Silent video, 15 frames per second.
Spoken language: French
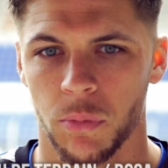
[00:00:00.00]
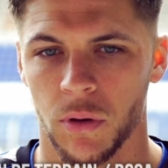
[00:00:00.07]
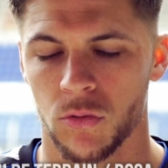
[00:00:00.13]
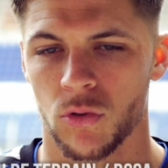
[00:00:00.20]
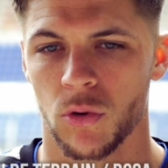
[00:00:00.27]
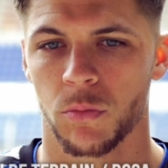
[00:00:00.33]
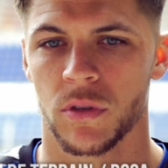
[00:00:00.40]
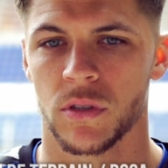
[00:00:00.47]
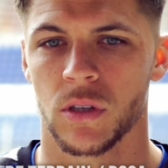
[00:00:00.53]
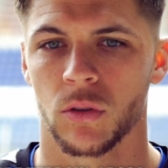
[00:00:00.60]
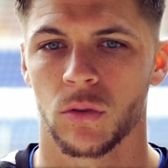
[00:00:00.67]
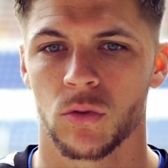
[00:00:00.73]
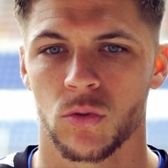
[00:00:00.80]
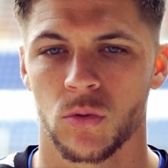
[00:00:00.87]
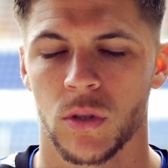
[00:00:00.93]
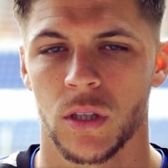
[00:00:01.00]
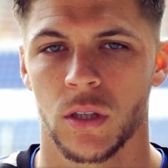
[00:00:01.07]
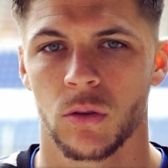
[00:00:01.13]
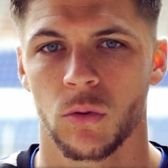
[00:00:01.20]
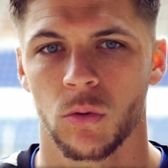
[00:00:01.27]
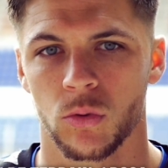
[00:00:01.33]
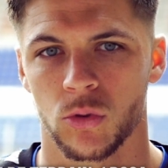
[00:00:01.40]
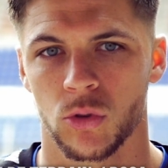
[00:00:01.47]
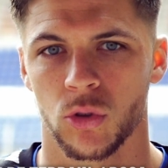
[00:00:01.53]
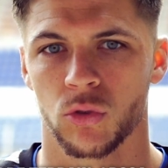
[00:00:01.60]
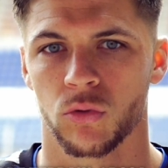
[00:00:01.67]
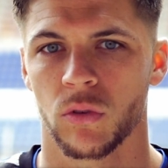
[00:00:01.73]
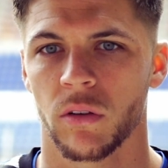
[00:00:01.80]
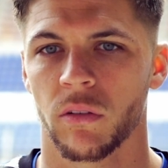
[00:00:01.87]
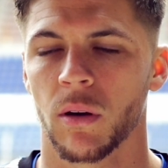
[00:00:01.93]
perdu le plaisir de jouer, donc euh,
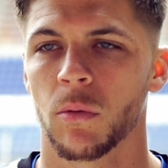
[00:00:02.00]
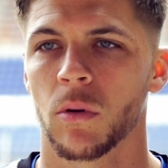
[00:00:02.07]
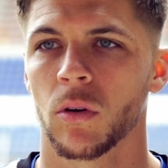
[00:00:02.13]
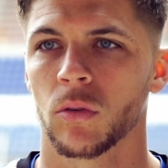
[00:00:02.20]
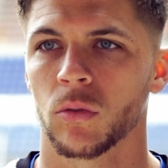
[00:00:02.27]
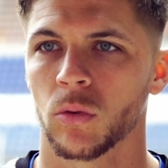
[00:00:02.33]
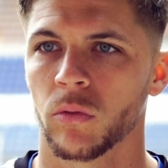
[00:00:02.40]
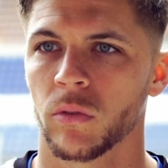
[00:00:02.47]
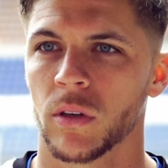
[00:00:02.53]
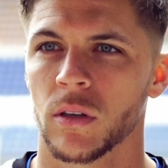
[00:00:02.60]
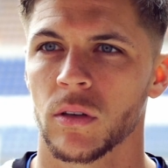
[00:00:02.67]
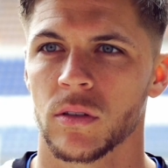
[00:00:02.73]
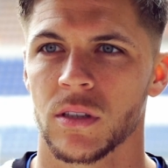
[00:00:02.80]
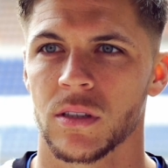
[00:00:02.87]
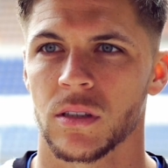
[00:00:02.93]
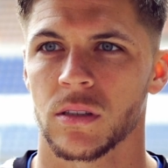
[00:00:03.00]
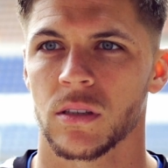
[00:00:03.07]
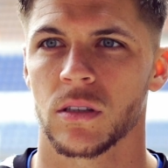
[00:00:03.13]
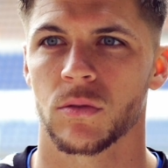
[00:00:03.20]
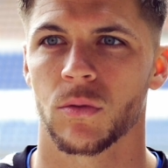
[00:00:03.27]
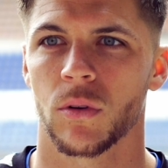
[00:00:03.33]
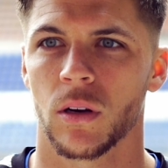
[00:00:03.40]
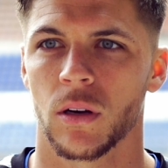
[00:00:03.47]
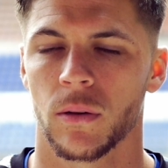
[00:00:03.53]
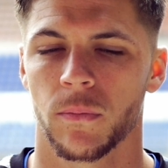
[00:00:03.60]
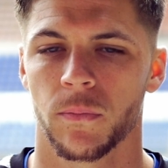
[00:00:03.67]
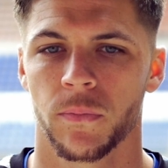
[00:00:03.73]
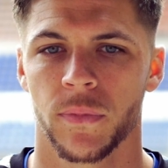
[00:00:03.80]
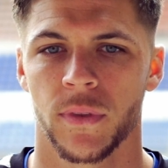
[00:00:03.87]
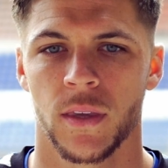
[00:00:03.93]
je voulais vraiment retrouver euh, ces sensations-là.
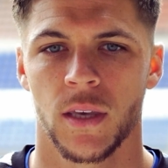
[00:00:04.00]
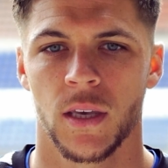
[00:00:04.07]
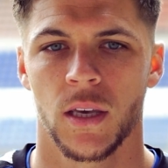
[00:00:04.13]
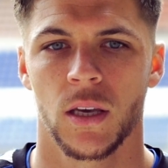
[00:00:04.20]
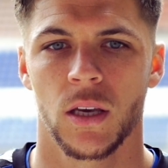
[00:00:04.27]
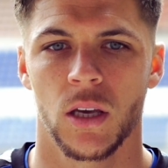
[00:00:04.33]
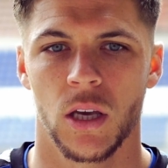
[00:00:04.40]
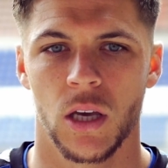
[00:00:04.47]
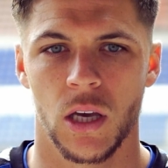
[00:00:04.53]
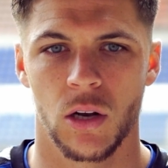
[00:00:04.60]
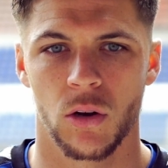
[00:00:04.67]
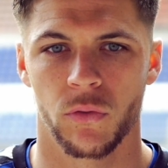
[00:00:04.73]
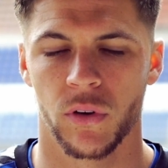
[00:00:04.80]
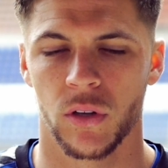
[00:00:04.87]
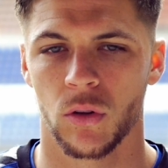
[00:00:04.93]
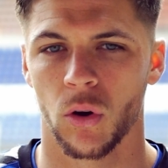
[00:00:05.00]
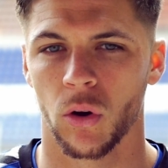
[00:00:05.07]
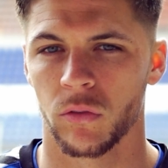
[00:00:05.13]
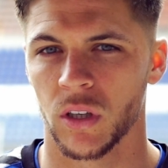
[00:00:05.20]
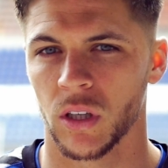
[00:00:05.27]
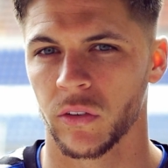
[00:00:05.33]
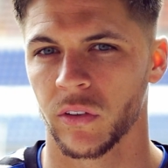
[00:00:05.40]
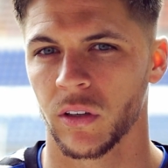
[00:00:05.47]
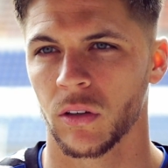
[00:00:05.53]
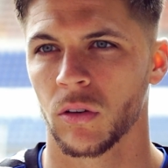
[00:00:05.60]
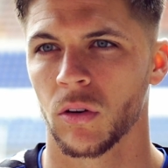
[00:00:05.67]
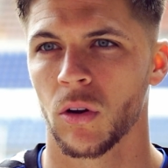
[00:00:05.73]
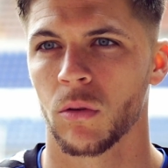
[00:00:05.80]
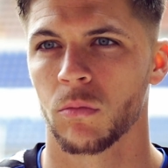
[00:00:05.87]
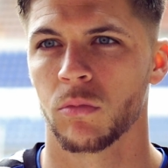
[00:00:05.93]
Et le fait de revenir dans un
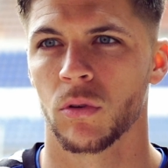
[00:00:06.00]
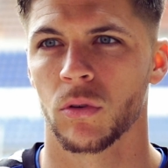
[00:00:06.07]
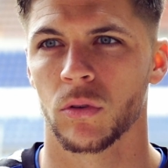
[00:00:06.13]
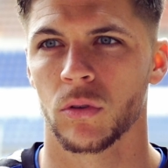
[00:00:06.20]
club